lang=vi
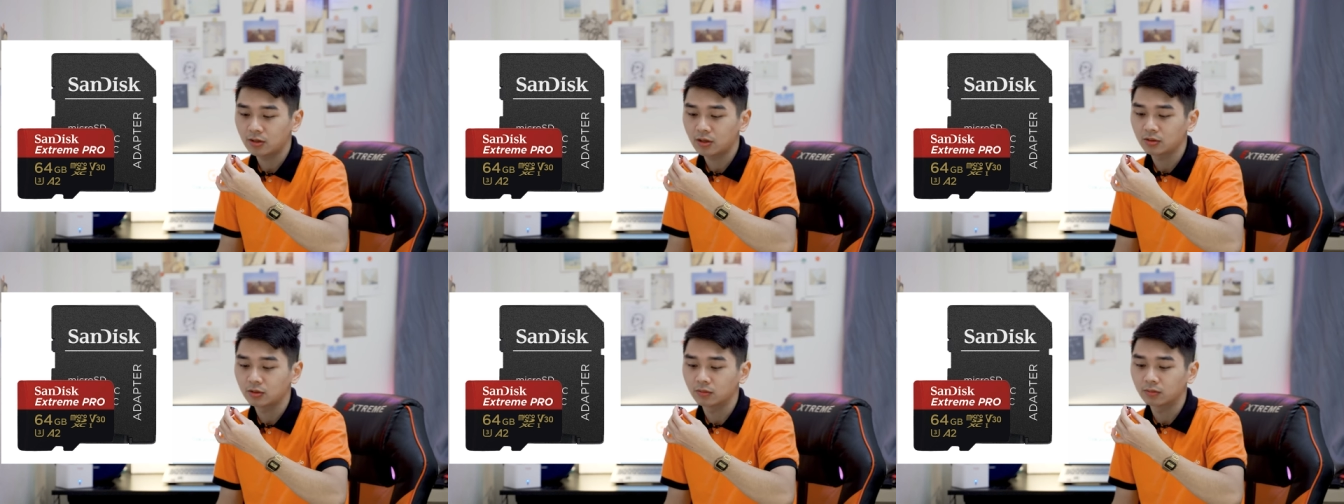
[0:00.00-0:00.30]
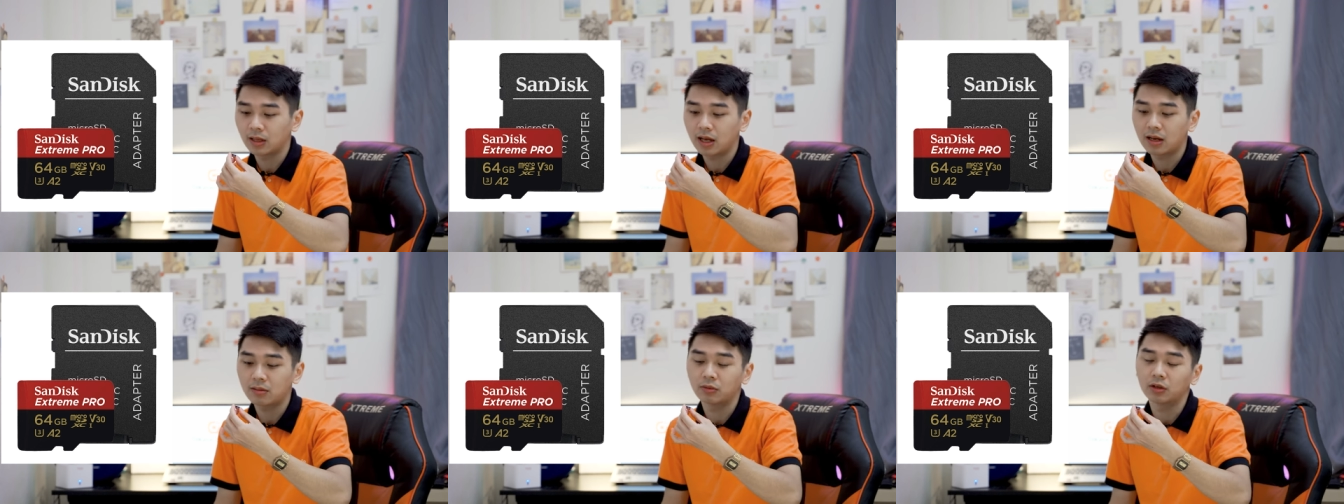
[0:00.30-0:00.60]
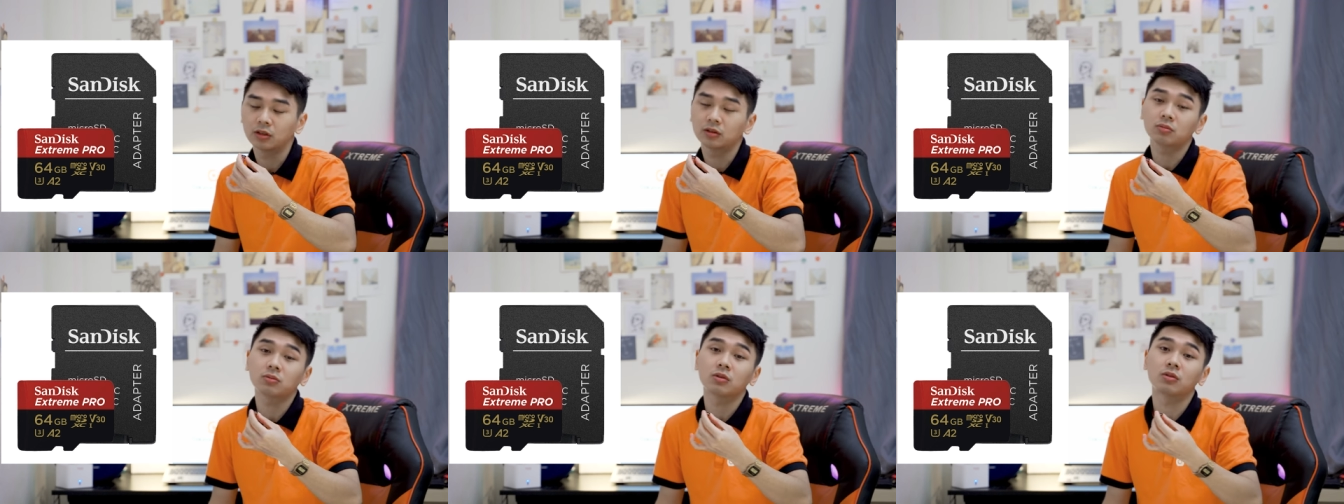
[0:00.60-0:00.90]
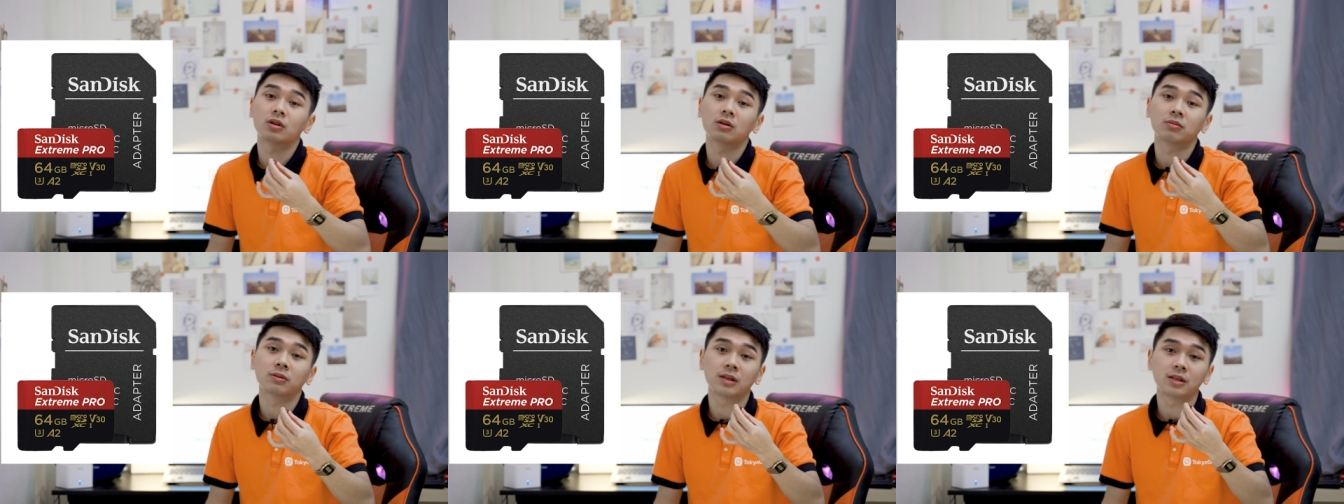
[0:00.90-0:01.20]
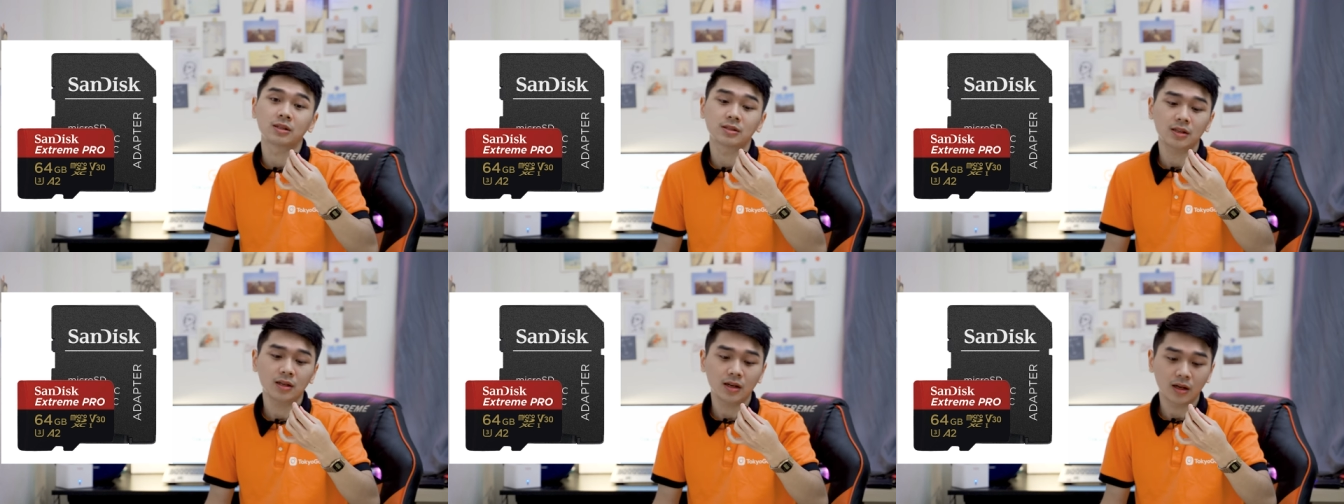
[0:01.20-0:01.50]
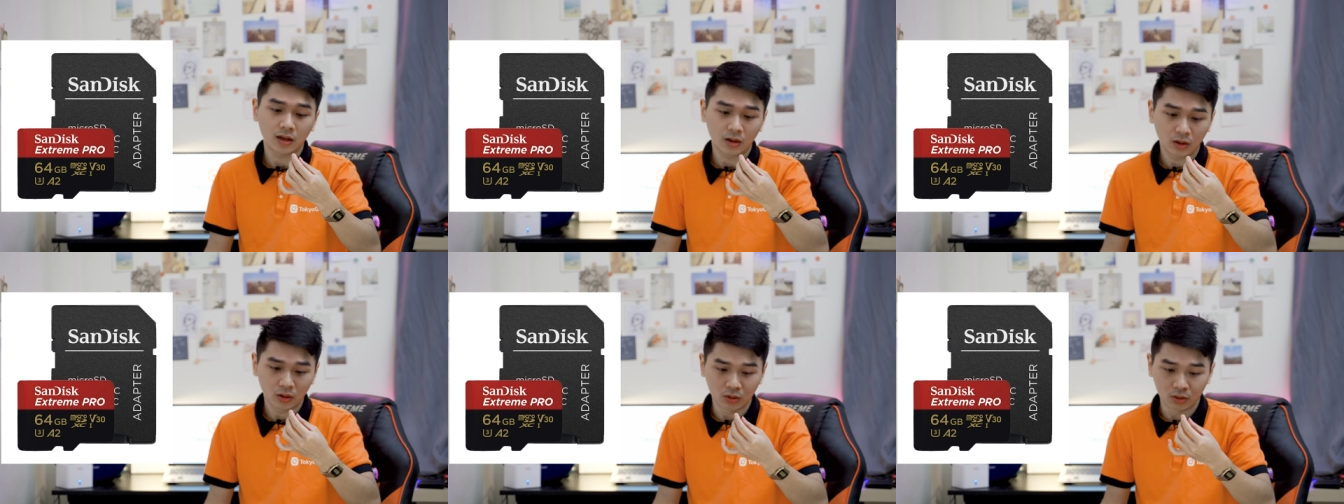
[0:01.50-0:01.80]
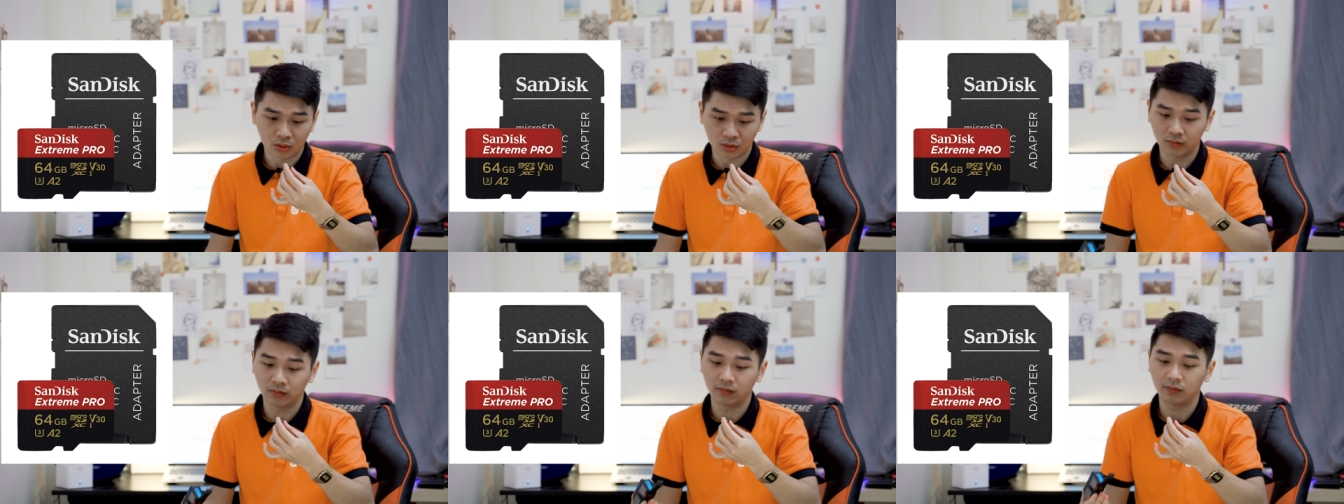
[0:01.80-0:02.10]
cho chúng ta một cái tốc độ đọc ghi rất là
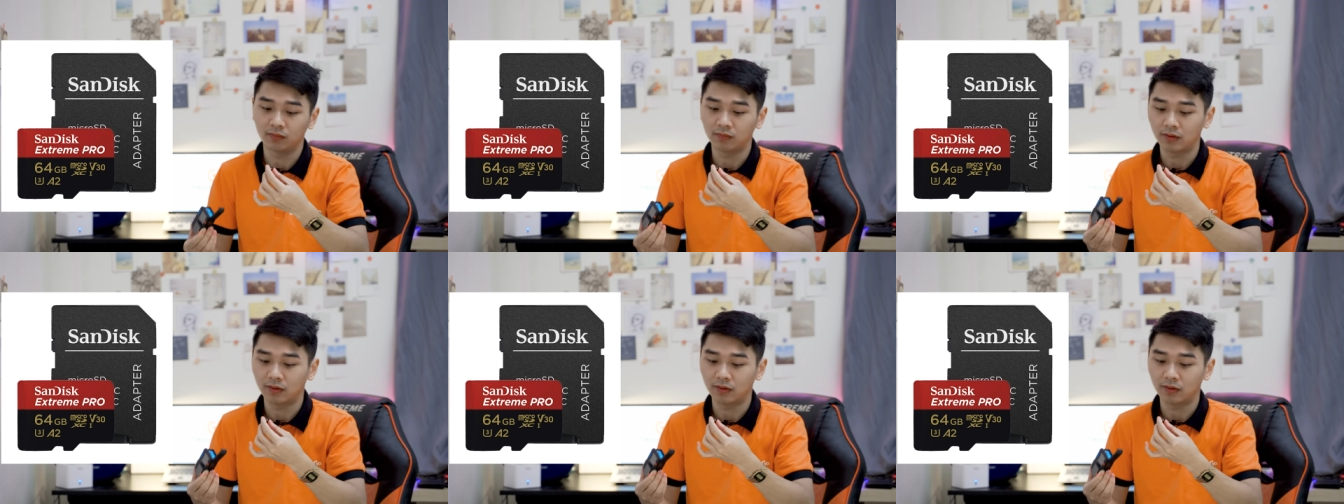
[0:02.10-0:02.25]
ổn,